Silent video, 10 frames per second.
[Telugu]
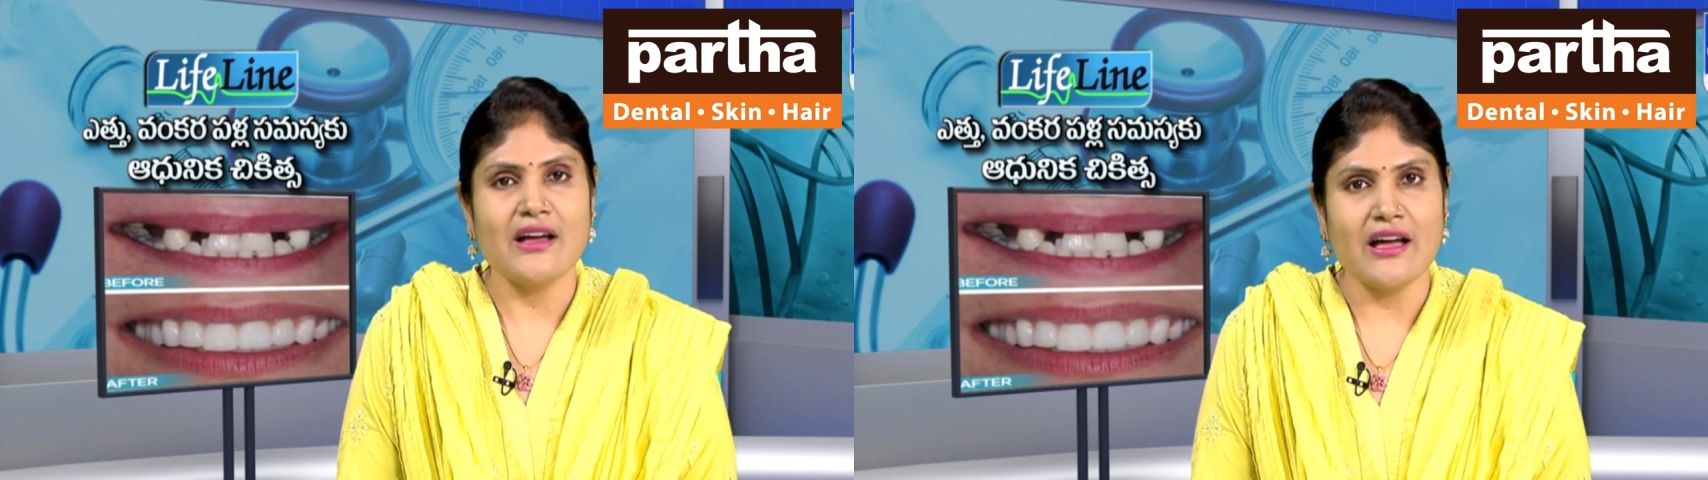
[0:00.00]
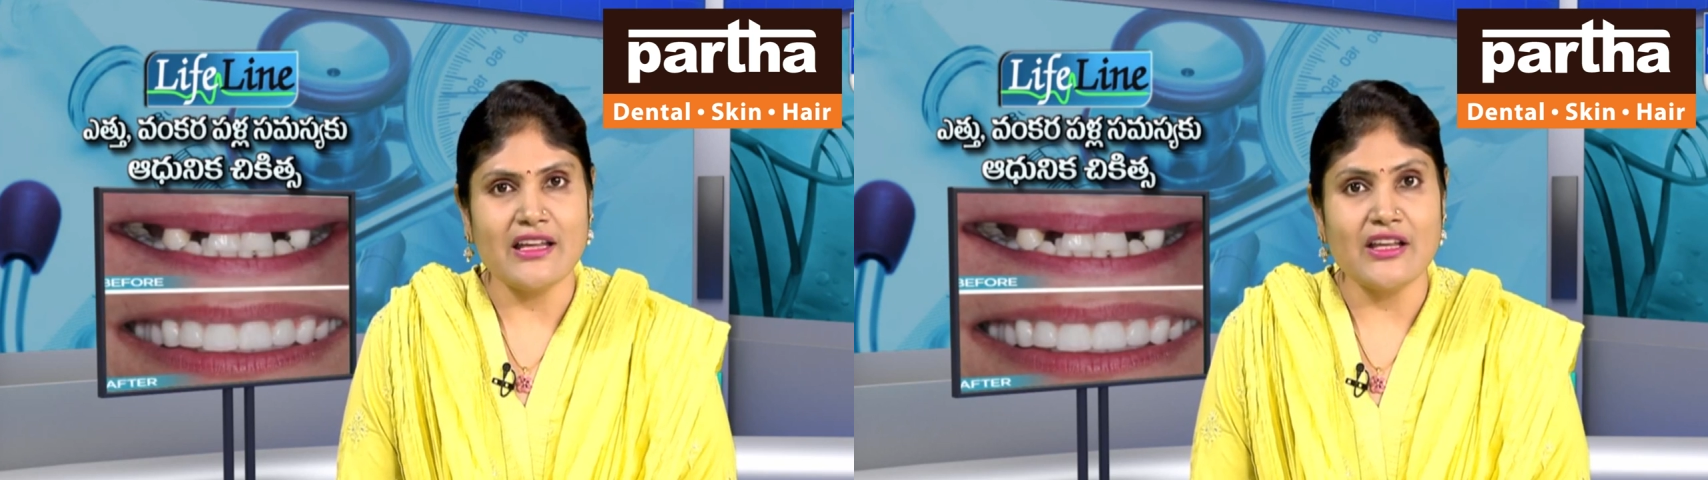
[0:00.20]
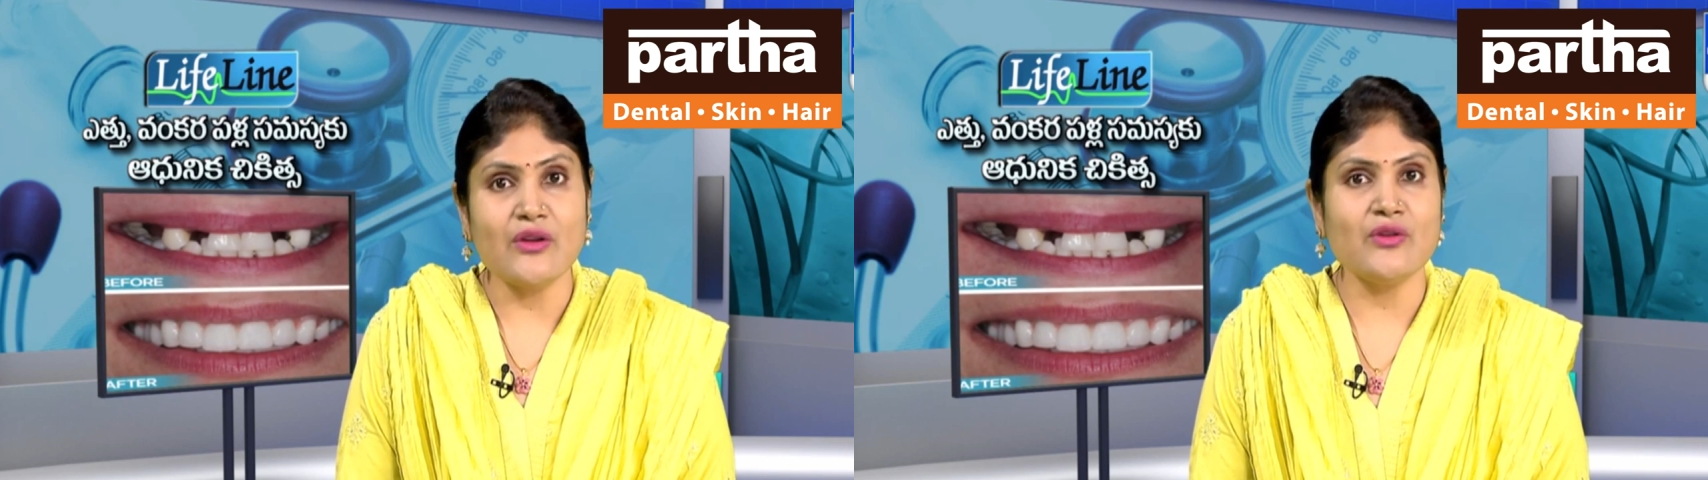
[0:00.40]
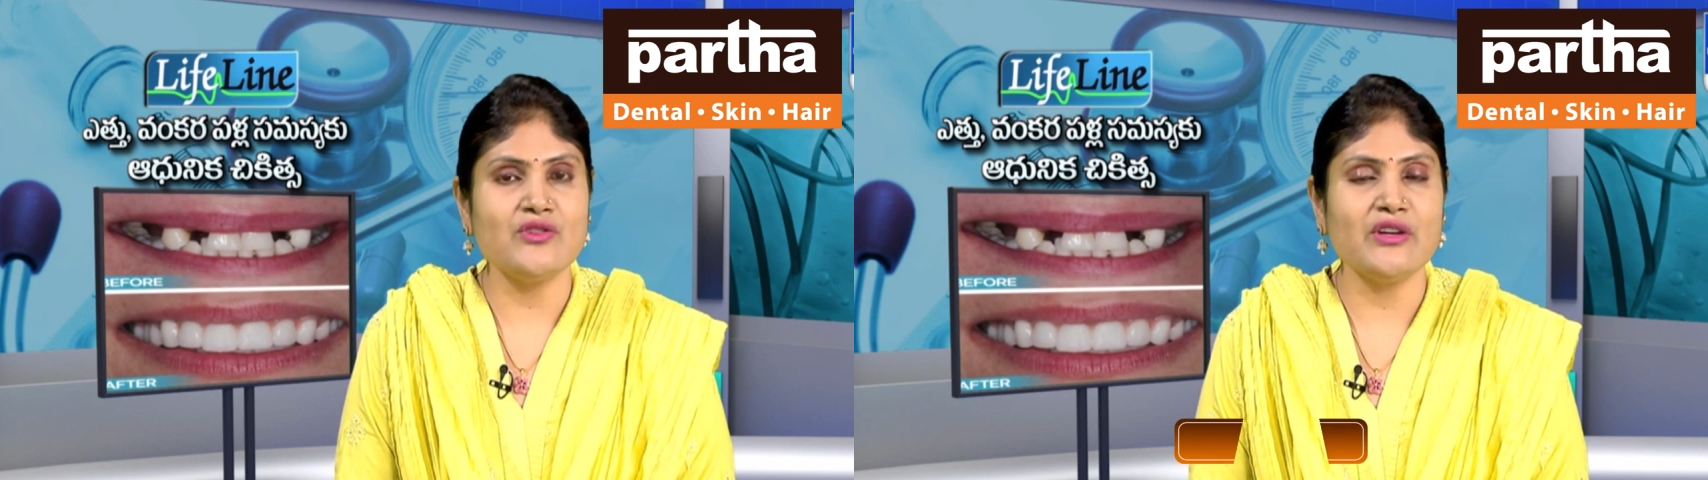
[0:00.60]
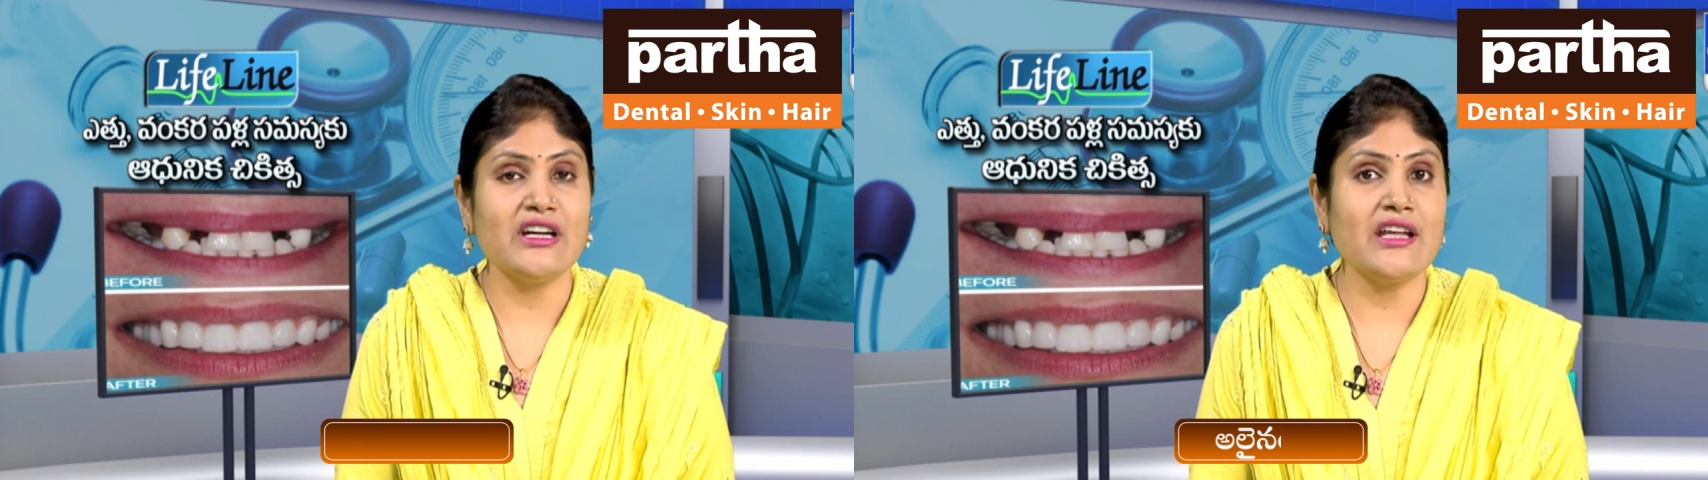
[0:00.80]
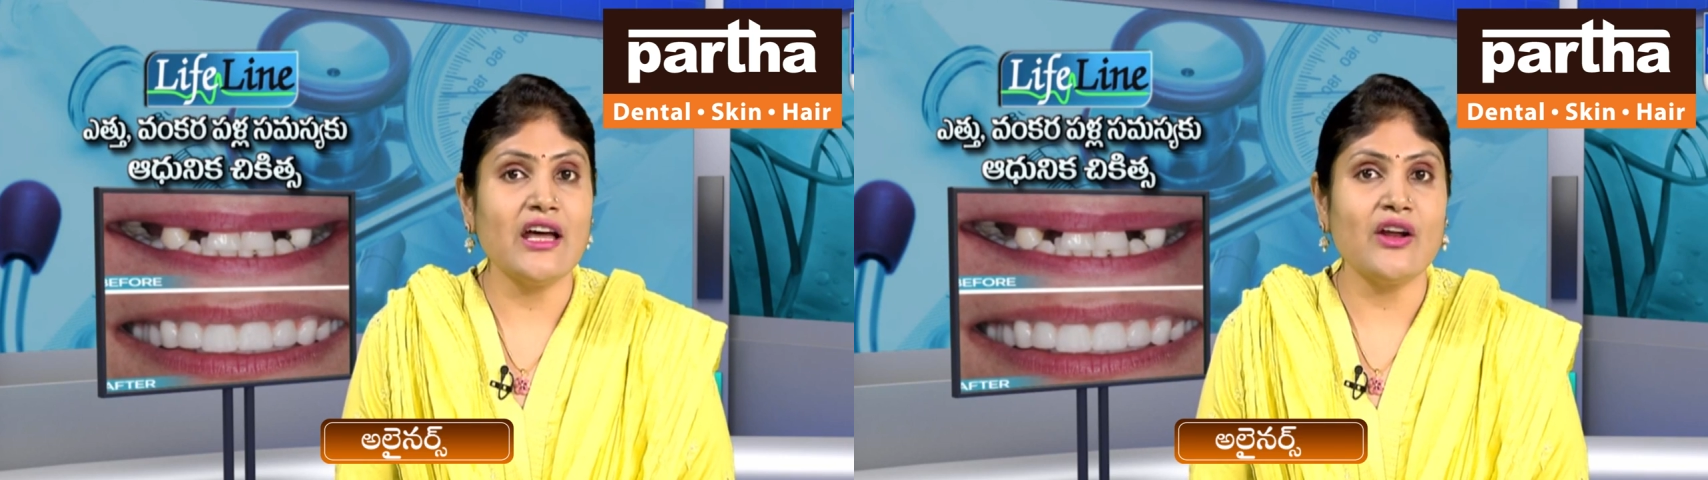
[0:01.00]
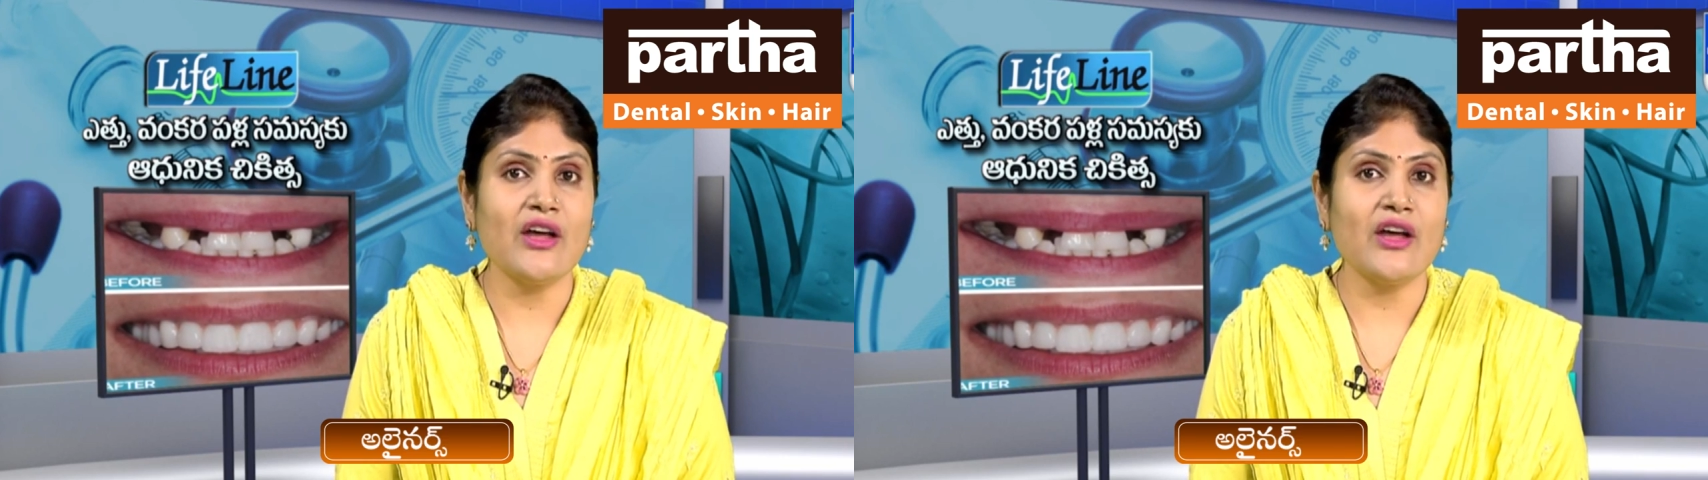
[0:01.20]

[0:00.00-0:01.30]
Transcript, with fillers: కానీ ఈరోజు ఇండియాలో